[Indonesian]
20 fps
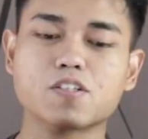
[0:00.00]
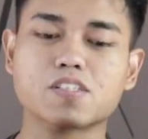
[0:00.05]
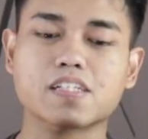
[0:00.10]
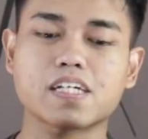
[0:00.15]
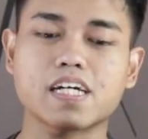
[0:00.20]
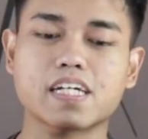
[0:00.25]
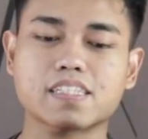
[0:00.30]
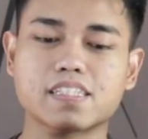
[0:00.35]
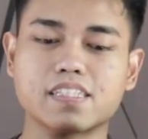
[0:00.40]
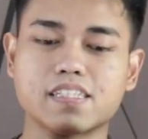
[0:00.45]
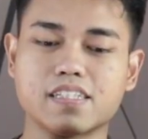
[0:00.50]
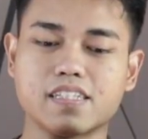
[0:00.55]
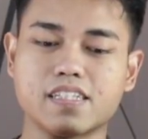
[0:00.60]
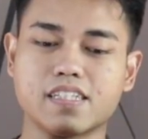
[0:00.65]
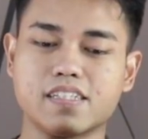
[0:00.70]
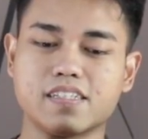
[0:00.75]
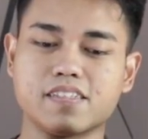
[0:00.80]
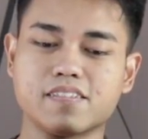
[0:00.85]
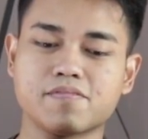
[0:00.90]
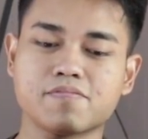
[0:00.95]
nose guard
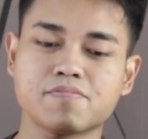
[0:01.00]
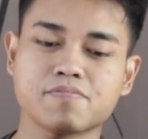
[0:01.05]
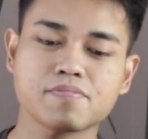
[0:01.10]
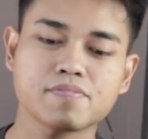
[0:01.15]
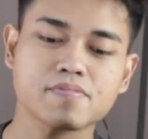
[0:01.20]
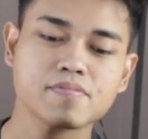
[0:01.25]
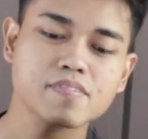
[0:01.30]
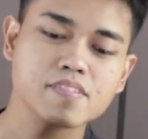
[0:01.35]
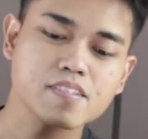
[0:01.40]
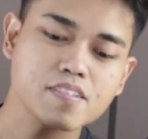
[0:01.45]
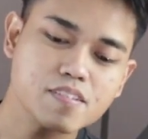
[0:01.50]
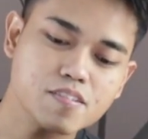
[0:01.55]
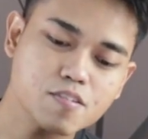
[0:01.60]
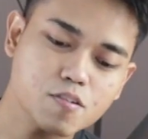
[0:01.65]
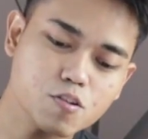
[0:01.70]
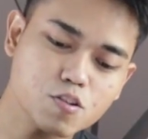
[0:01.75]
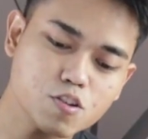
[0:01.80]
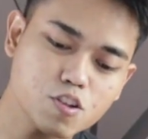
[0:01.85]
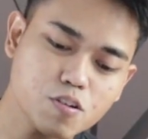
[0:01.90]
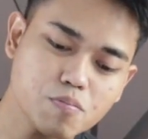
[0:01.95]
sini
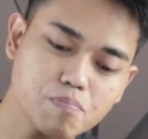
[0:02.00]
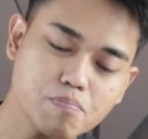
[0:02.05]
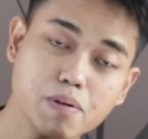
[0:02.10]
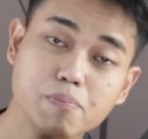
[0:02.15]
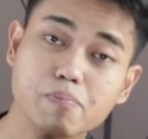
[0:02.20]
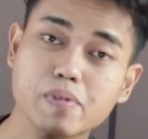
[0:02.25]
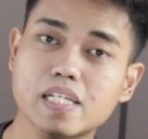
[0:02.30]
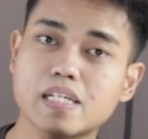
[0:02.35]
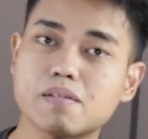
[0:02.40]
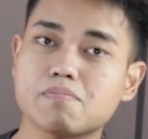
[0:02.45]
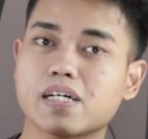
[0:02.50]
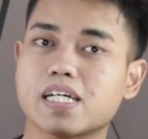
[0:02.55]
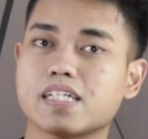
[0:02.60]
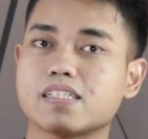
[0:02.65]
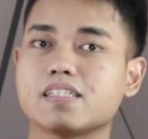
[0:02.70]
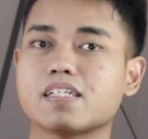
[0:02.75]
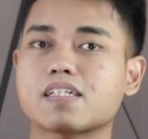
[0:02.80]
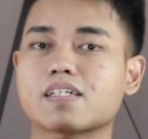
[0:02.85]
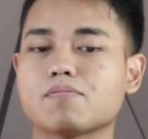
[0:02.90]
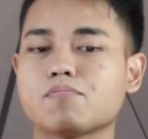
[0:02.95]
untuk
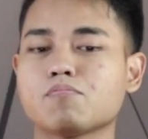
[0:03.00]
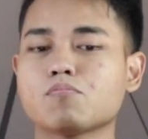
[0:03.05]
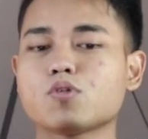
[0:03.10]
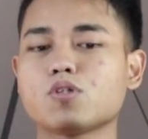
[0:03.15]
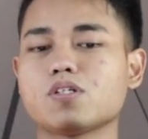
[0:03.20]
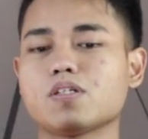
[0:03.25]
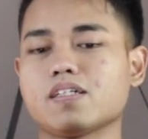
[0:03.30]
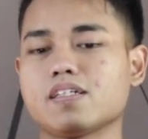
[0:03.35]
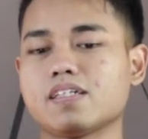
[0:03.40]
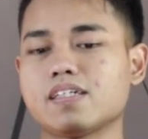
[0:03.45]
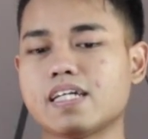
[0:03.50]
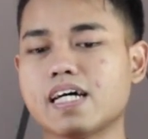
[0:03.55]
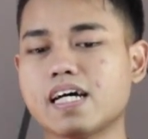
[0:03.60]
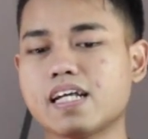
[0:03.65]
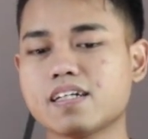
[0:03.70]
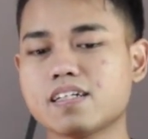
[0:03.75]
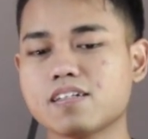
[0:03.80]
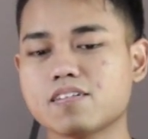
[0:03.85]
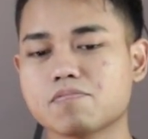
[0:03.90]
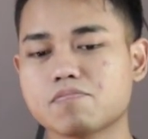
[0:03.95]
meminimalisir embun
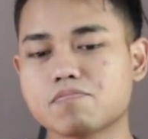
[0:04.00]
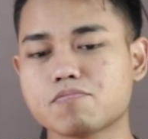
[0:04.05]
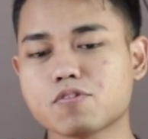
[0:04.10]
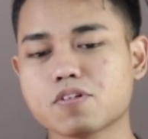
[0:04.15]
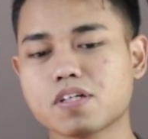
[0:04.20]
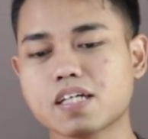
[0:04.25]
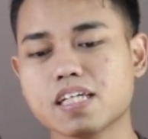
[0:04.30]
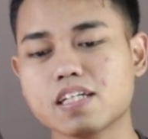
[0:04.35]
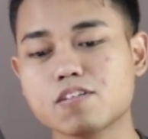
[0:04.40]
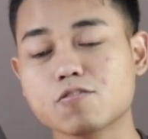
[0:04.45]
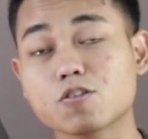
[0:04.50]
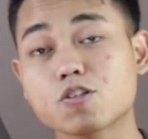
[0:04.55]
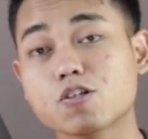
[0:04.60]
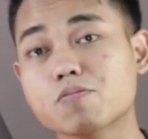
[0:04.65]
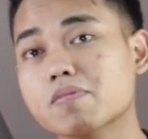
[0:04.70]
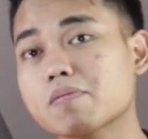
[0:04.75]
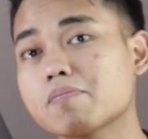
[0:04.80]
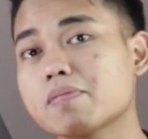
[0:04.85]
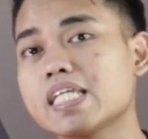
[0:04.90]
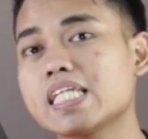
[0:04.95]
dan mungkin
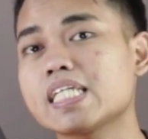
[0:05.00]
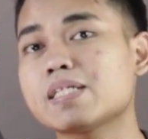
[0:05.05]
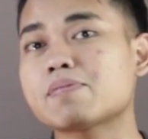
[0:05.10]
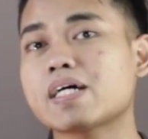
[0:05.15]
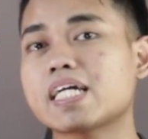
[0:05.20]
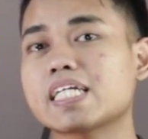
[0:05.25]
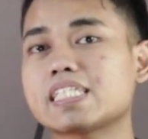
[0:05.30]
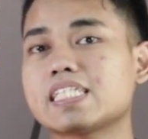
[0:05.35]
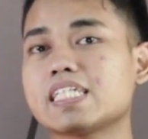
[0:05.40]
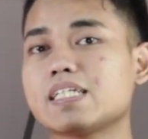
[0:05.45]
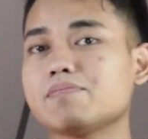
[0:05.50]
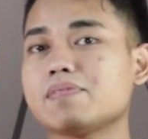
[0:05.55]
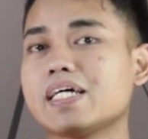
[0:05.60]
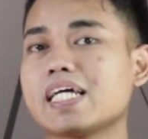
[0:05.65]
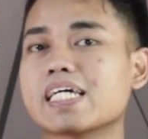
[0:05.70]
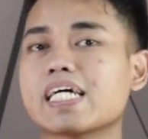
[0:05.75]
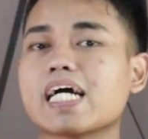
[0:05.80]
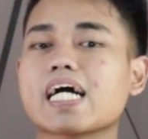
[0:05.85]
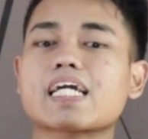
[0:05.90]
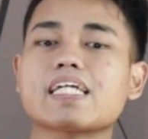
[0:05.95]
untuk meminimalisir
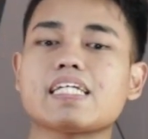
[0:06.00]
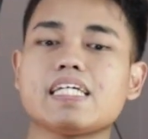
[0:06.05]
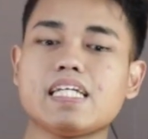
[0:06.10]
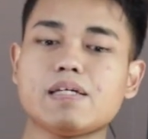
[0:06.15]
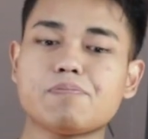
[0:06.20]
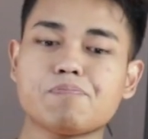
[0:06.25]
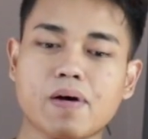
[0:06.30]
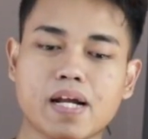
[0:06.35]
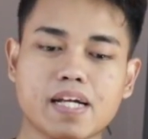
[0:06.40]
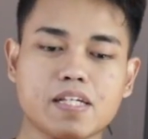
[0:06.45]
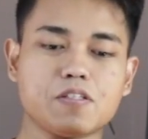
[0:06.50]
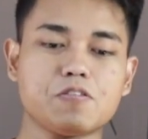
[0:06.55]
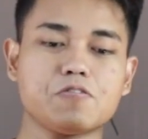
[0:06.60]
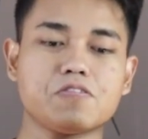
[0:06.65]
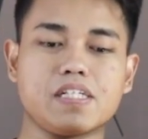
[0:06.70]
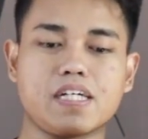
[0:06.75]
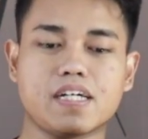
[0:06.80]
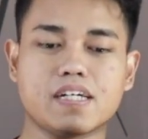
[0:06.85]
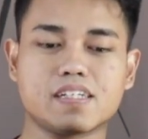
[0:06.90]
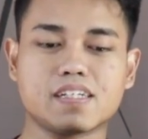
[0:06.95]
biar nggak kelilipan
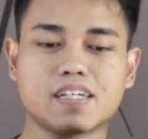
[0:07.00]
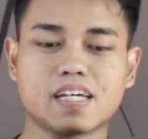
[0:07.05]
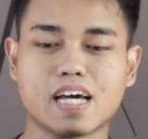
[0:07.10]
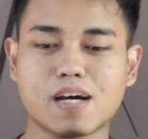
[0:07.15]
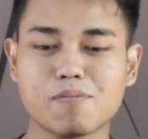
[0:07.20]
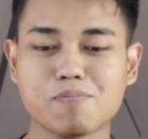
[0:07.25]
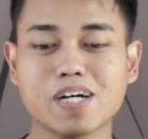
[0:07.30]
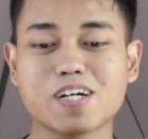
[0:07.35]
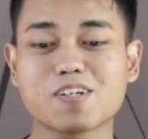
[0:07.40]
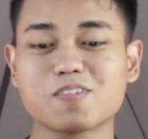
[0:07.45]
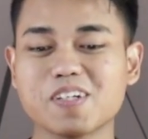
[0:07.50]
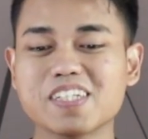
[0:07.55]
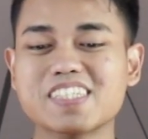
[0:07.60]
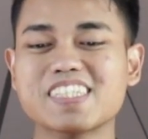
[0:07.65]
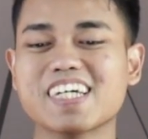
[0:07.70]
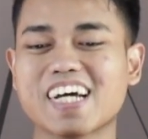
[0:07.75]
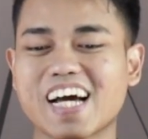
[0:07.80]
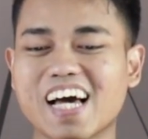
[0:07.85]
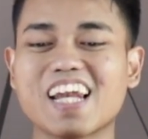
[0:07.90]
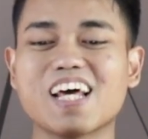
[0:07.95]
juga. Emang gue
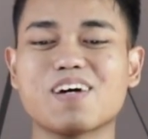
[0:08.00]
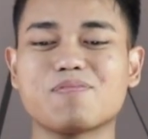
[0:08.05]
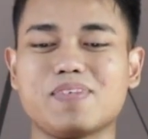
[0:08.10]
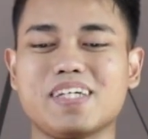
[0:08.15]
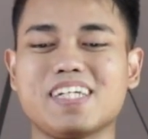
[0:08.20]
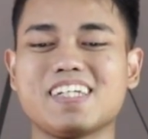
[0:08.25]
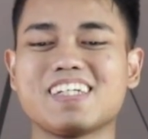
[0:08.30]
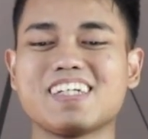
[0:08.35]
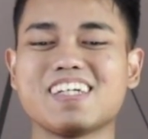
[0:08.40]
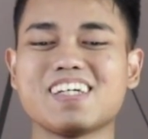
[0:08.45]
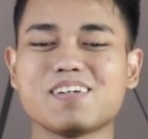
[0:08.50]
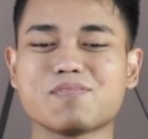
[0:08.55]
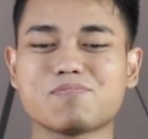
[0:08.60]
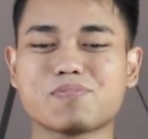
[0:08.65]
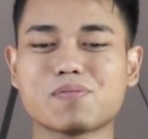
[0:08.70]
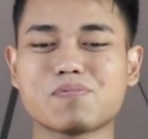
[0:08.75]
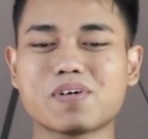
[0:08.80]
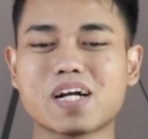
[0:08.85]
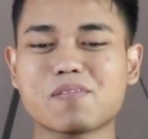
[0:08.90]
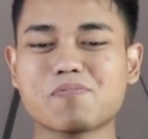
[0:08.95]
sih ngalamin
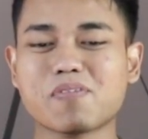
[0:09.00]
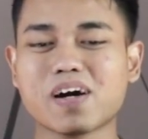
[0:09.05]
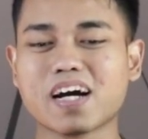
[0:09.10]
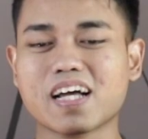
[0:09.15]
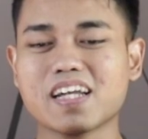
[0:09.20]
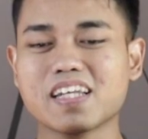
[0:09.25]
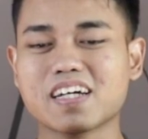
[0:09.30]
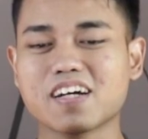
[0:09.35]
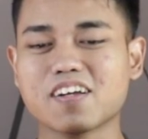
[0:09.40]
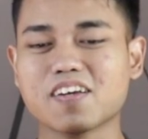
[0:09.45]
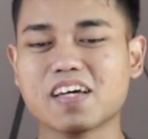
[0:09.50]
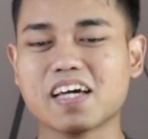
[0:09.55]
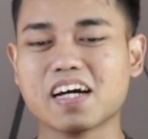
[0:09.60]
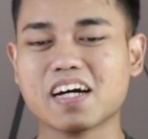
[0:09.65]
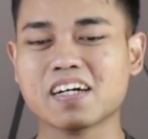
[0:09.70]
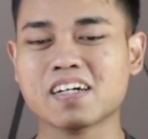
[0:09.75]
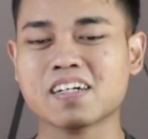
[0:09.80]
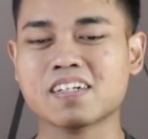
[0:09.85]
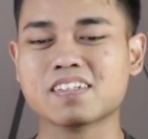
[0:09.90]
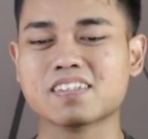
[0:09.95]
beberapa kali kalau
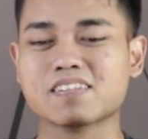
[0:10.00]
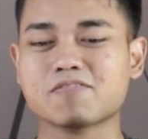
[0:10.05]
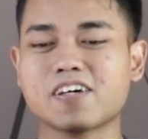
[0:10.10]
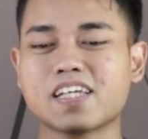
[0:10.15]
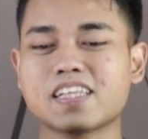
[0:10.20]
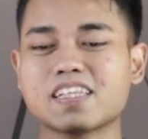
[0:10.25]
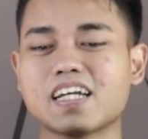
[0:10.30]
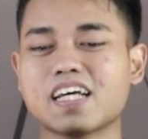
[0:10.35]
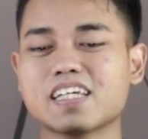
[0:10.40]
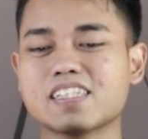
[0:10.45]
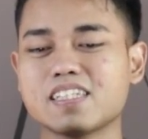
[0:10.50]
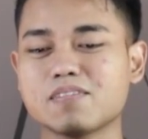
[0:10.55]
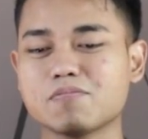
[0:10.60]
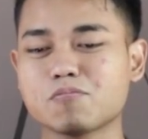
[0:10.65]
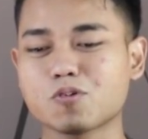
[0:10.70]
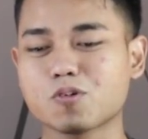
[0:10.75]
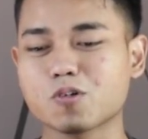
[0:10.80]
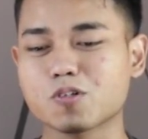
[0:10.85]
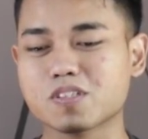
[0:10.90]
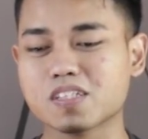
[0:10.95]
yang ventilasi
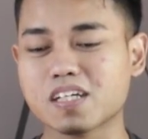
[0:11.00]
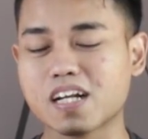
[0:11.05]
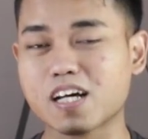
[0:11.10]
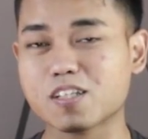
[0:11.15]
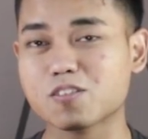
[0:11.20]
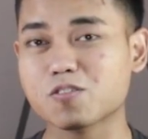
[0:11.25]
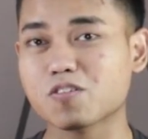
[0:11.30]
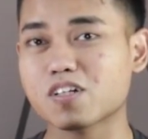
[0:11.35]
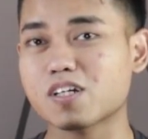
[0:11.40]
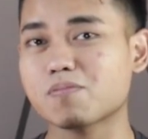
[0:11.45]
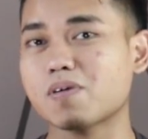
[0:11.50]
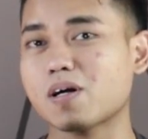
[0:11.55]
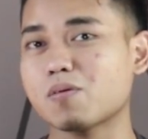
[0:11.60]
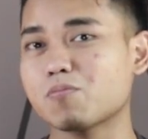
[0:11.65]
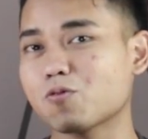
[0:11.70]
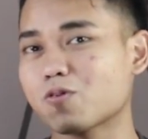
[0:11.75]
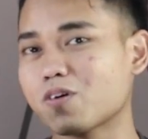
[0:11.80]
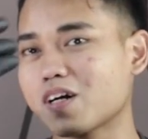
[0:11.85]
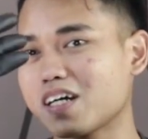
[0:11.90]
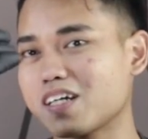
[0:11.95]
mulutnya langsung ke depan
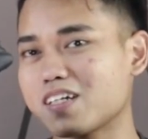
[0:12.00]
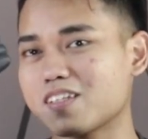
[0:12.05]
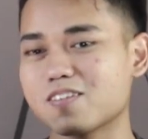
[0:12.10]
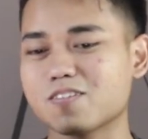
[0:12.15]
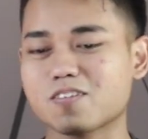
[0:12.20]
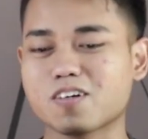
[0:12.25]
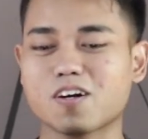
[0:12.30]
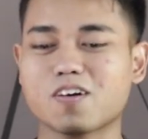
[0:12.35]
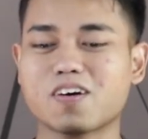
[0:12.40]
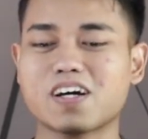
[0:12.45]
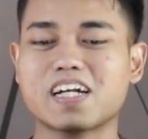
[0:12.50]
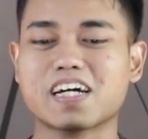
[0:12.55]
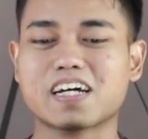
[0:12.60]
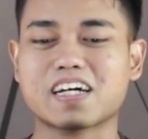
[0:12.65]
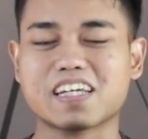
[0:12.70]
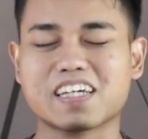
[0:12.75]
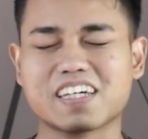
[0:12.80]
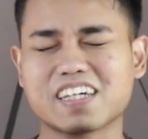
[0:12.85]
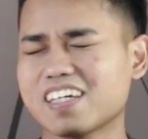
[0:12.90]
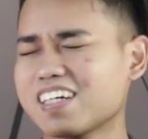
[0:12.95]
muka itu kalau ada
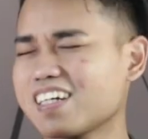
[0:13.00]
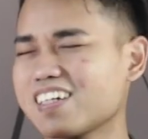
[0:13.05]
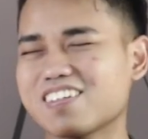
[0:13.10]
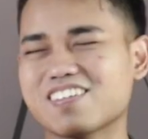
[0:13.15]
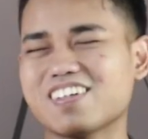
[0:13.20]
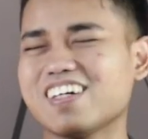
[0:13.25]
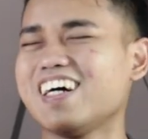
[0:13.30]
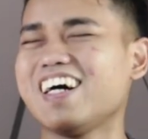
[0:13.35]
kerikil